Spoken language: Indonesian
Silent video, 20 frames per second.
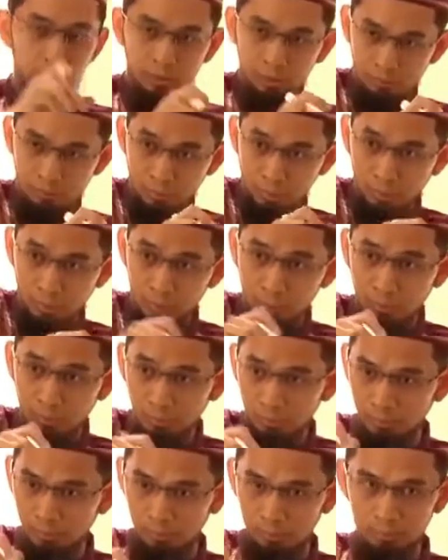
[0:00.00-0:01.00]
kemudian ibu
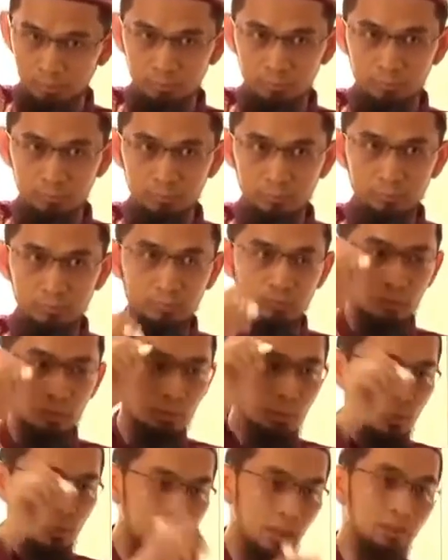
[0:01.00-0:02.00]
keluarkan,
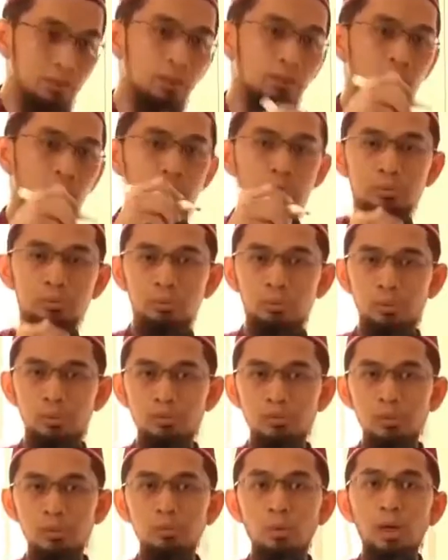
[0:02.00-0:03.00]
ibu catat, ibu
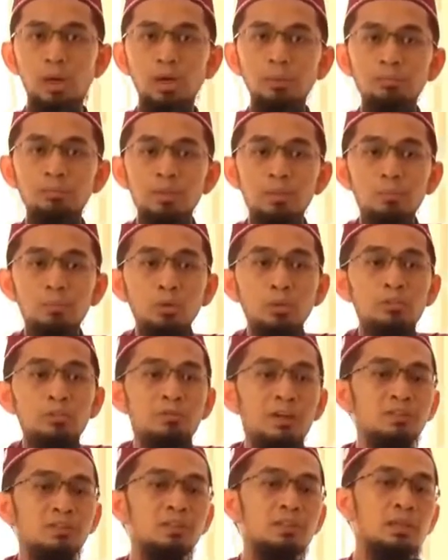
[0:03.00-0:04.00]
tulis, itu akan menjadi
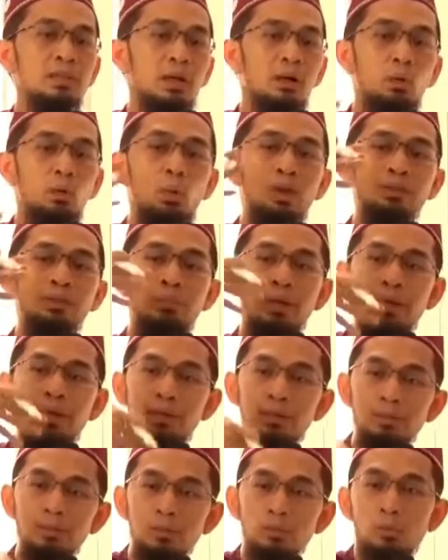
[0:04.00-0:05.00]
motivasi yang kuat bagi
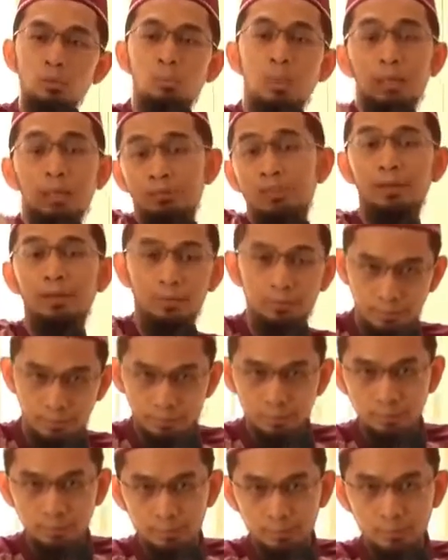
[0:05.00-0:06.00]
kita untuk
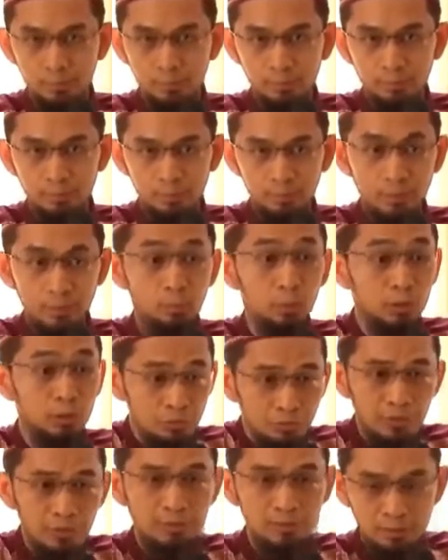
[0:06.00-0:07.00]
mengerjakannya. Jadi
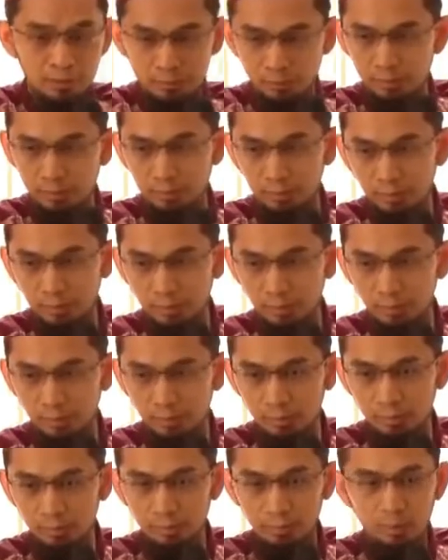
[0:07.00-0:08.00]
motivasi gitu kan?
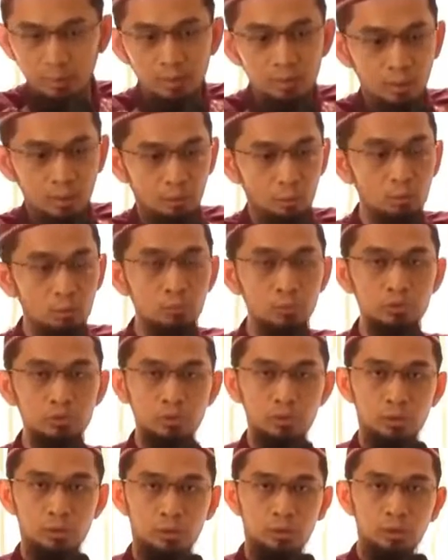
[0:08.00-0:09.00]
Ya. Nah, rumus
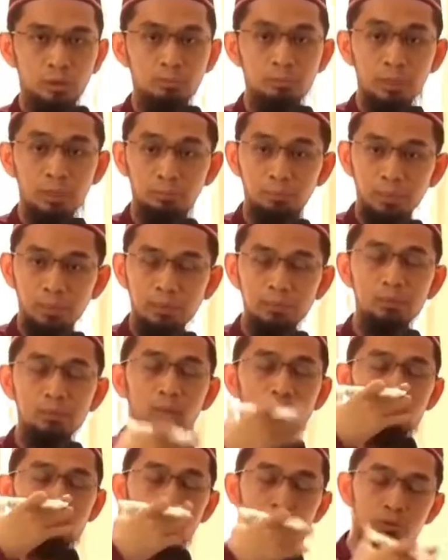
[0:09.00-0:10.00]
ini pelan-pelan,
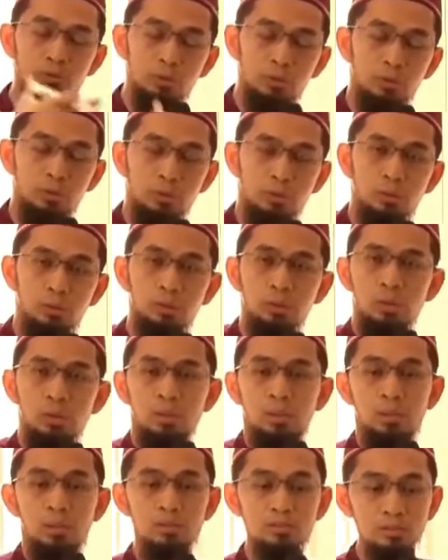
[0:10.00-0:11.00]
rumus ini
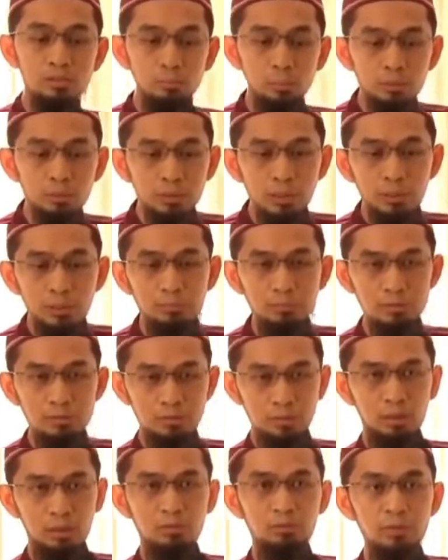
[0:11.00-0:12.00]
disebut dalam
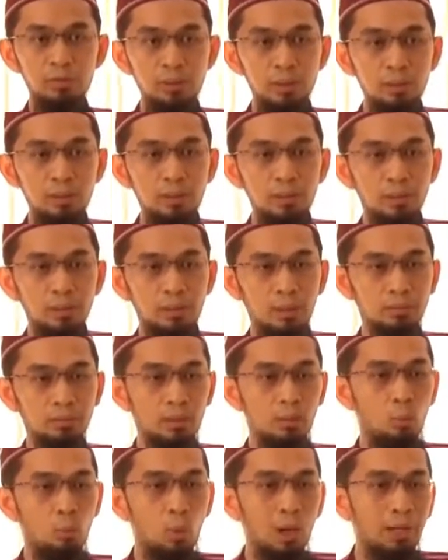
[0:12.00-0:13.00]
istilah fikih dengan
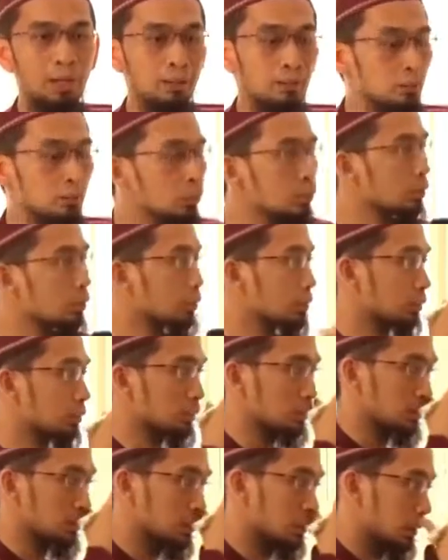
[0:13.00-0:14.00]
kata wa'dun.
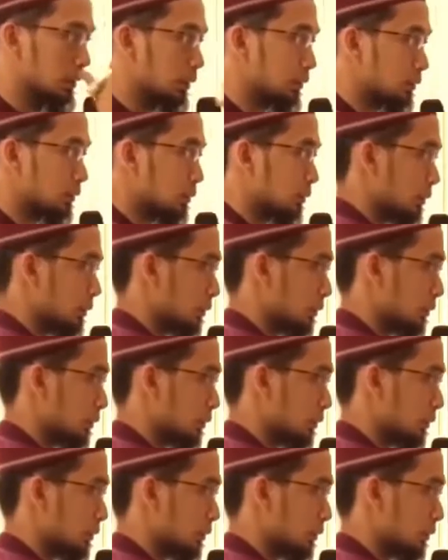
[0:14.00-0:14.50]
Ya,